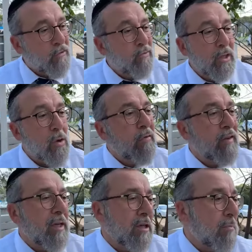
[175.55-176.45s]
Je voudrais
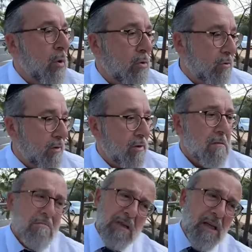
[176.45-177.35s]
offrir des portes.
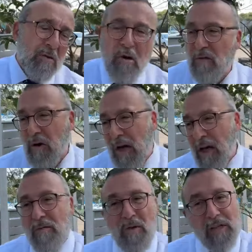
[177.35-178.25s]
Mazaltov,
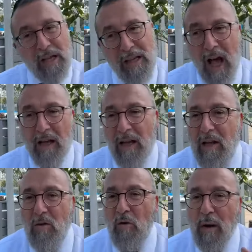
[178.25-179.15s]
Kolakavot,
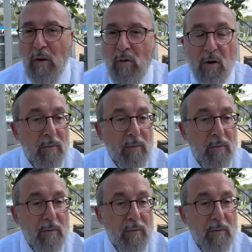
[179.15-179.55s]
Razak ou